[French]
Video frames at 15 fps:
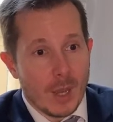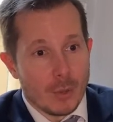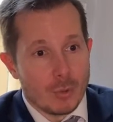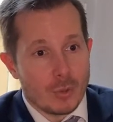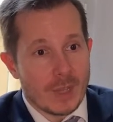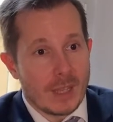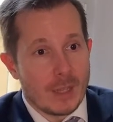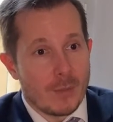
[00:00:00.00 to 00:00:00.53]

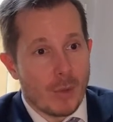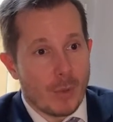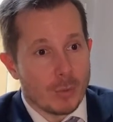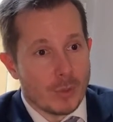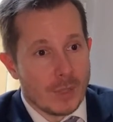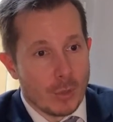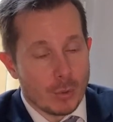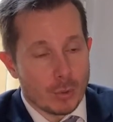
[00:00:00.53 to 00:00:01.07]
jusqu'à des formes
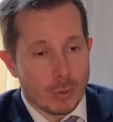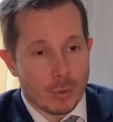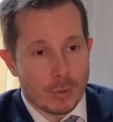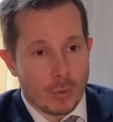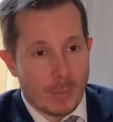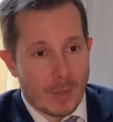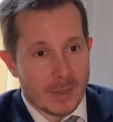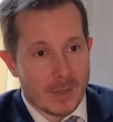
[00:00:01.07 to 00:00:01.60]
de
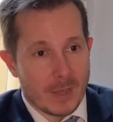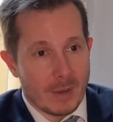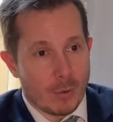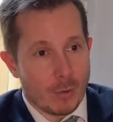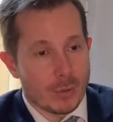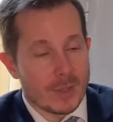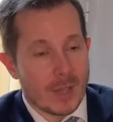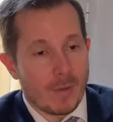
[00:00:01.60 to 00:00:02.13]
déconstruction partielle en
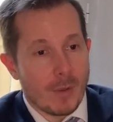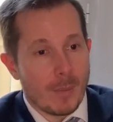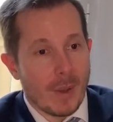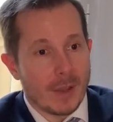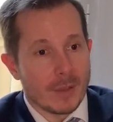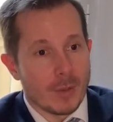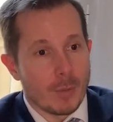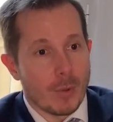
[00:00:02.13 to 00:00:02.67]
conservant
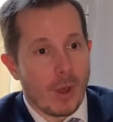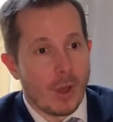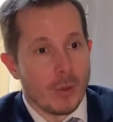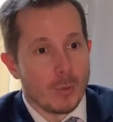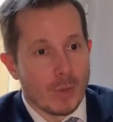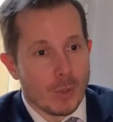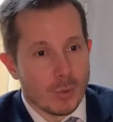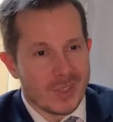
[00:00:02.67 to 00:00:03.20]
par exemple un
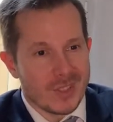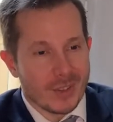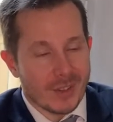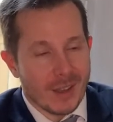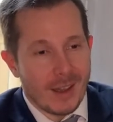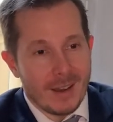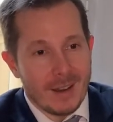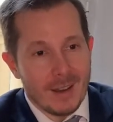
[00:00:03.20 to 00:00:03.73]
noyau
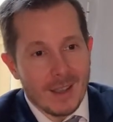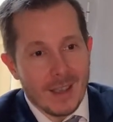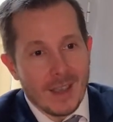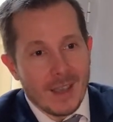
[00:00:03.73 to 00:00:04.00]
central